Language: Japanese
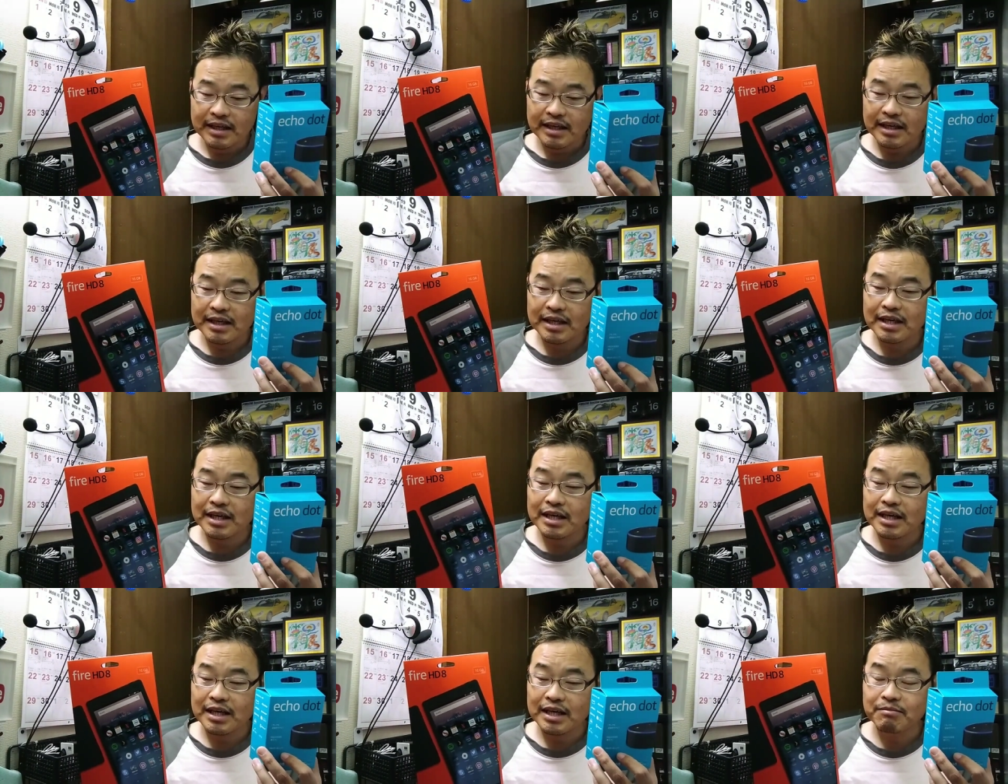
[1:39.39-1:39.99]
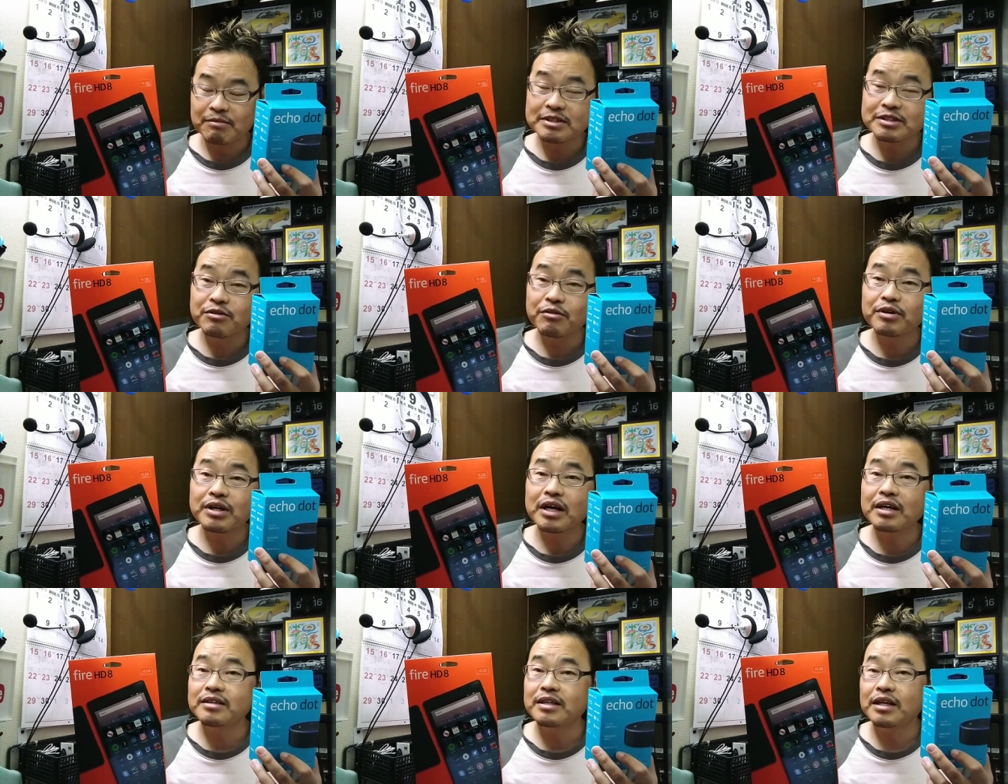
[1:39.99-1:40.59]
えー、
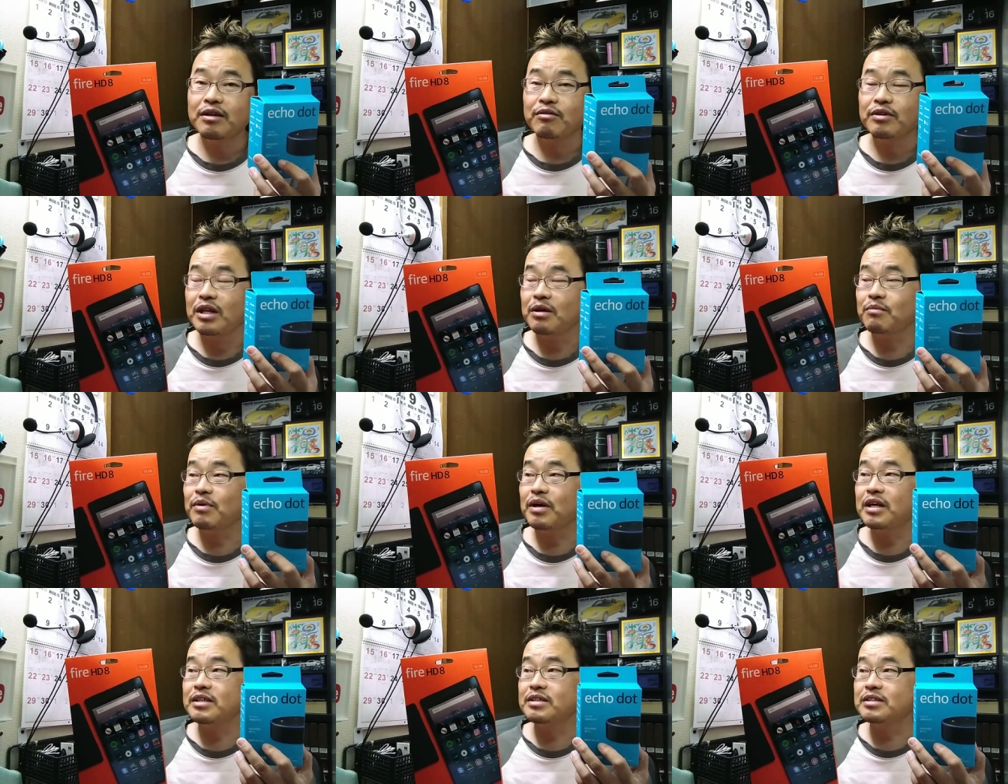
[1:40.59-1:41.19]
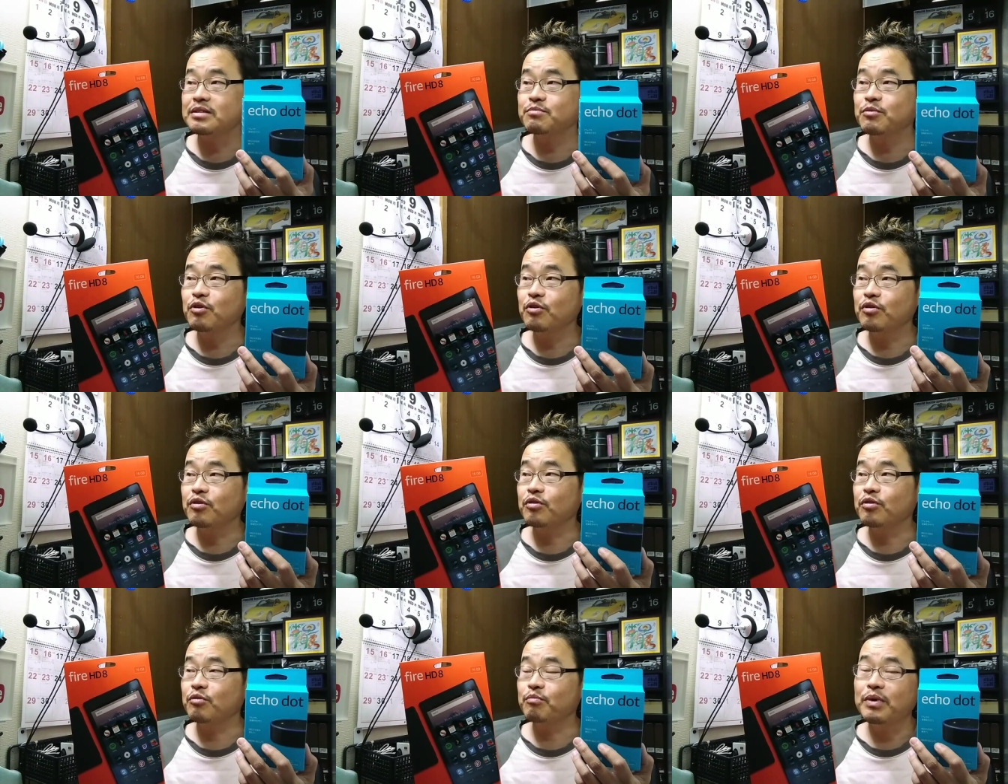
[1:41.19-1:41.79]
アマゾン関連のデバイス
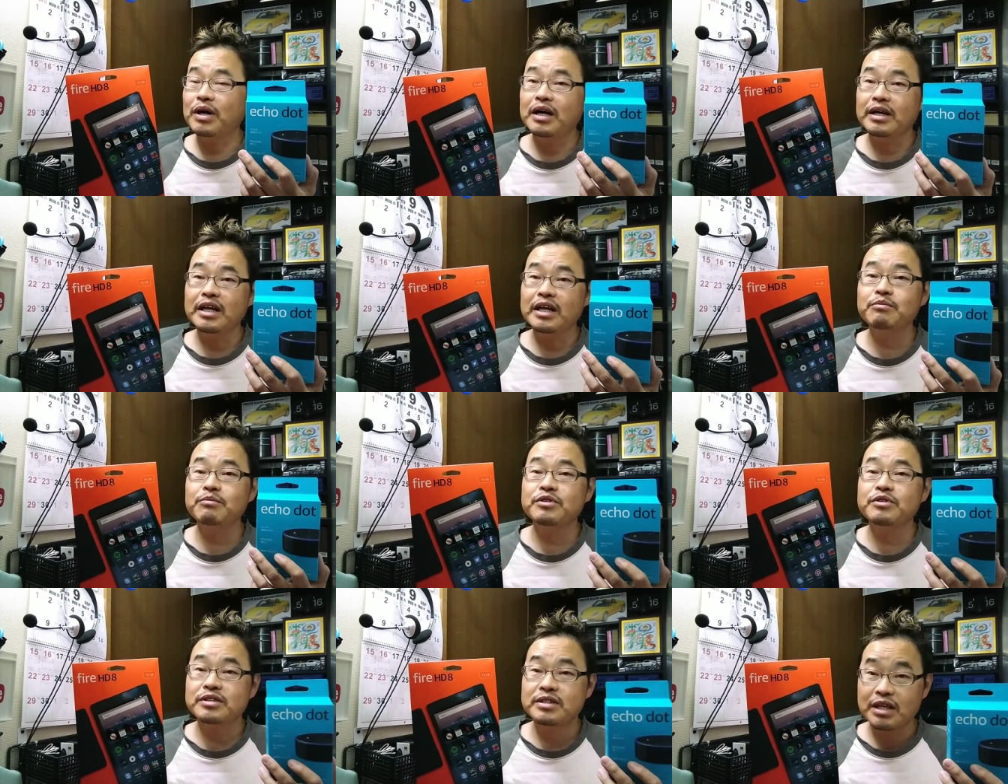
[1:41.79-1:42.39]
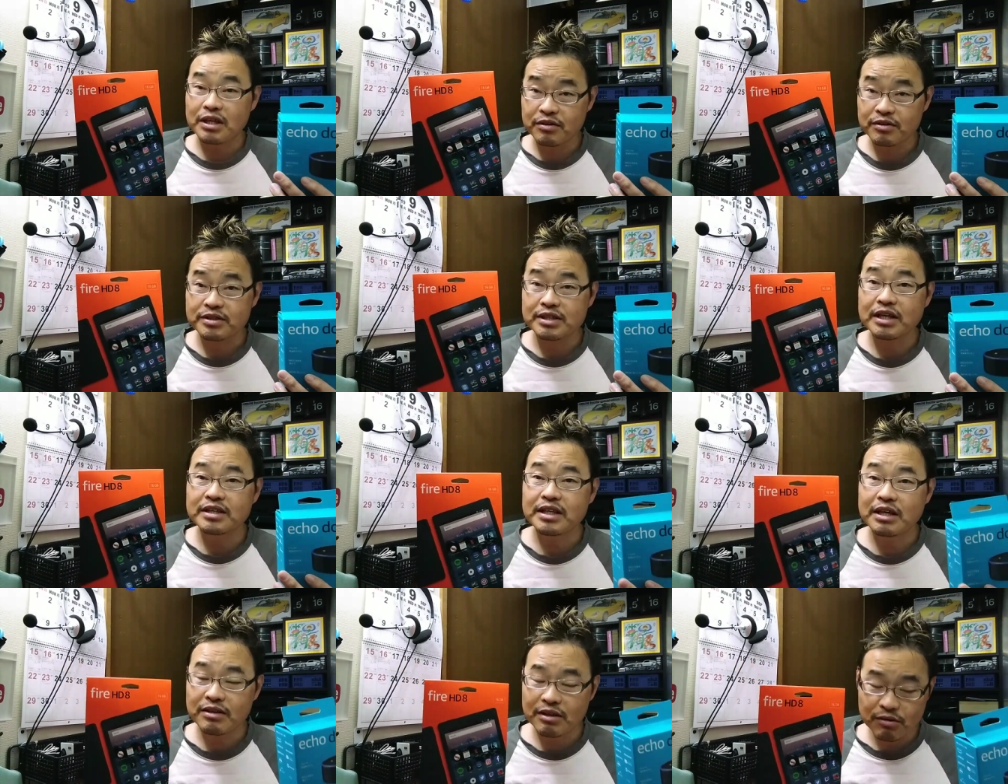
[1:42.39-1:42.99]
も、まあ、レビューしている
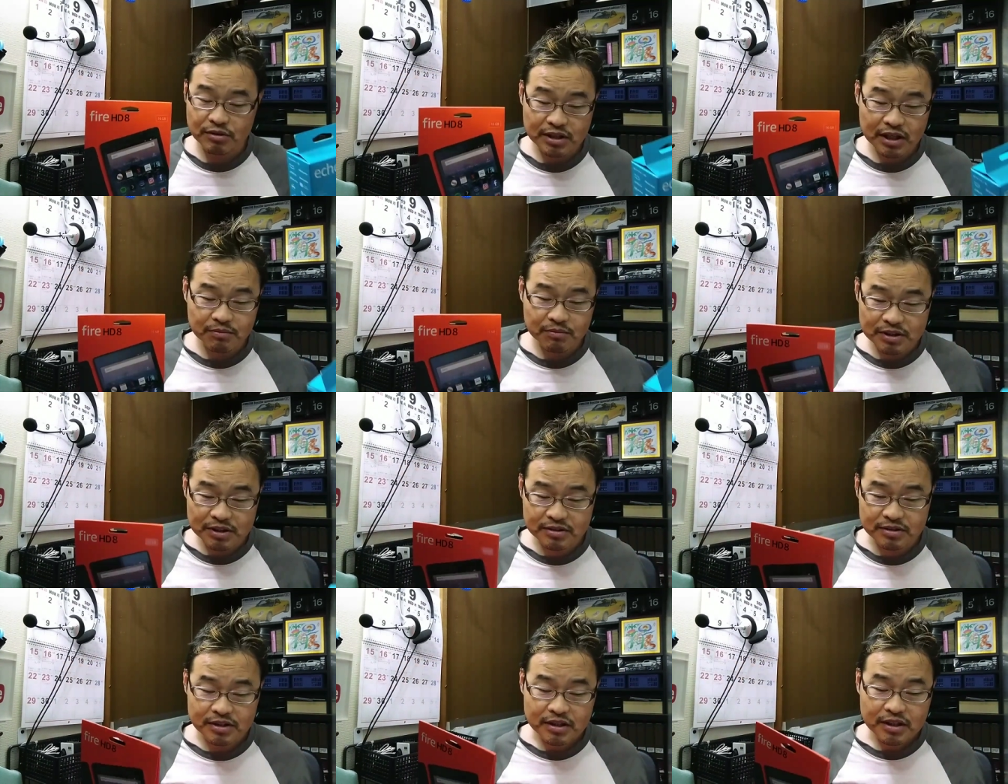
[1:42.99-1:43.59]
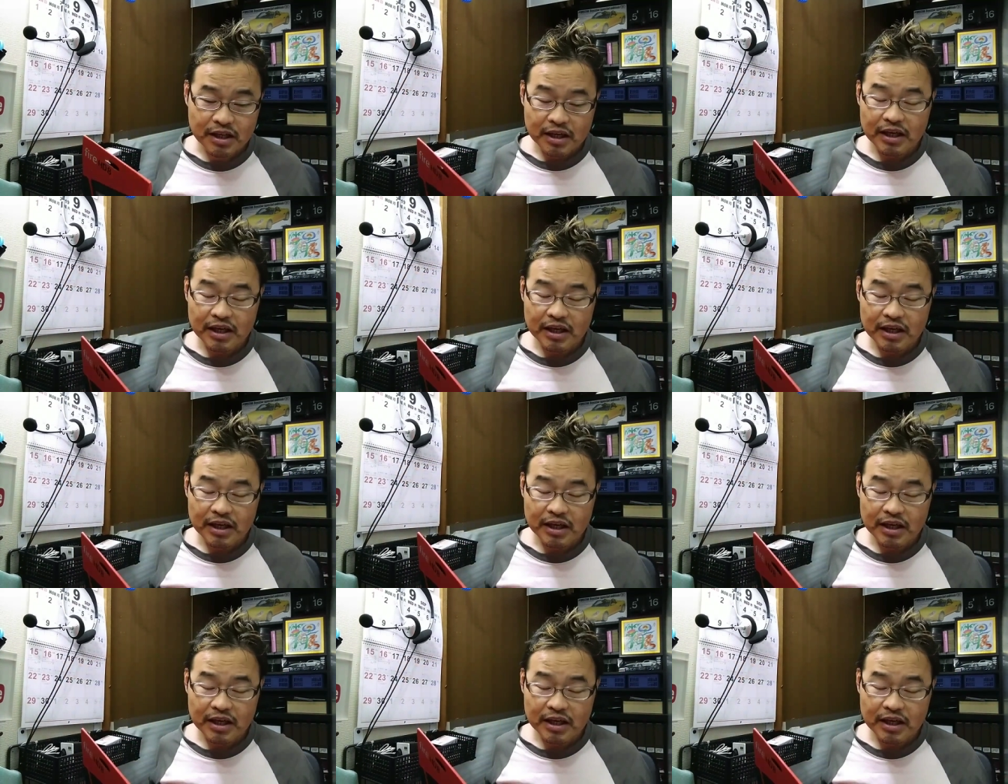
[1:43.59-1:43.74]
チャンネルでございます。